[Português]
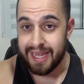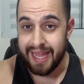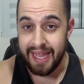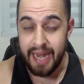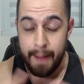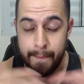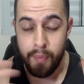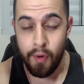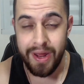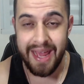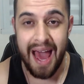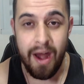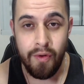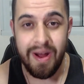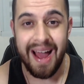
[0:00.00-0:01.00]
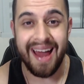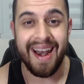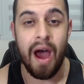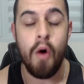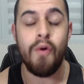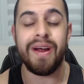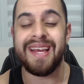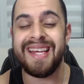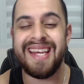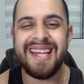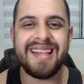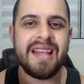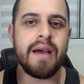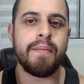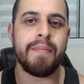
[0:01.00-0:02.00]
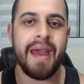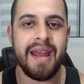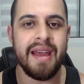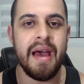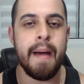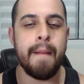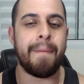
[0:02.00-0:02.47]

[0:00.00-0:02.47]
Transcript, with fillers: queira apoiar o canal e também